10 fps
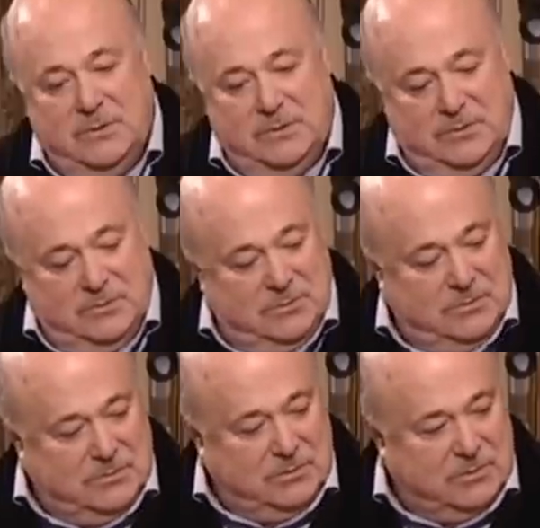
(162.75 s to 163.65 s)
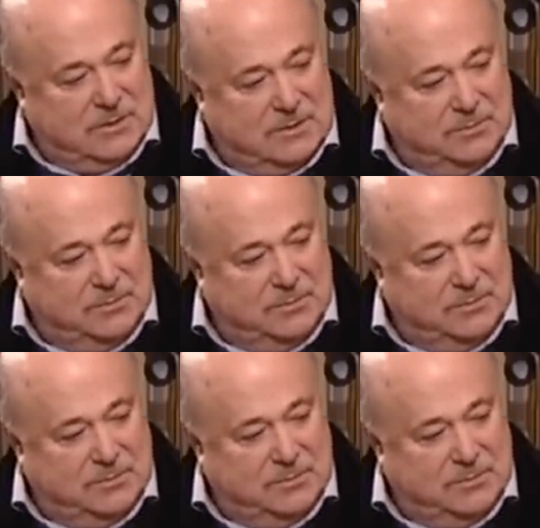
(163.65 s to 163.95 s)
ее долго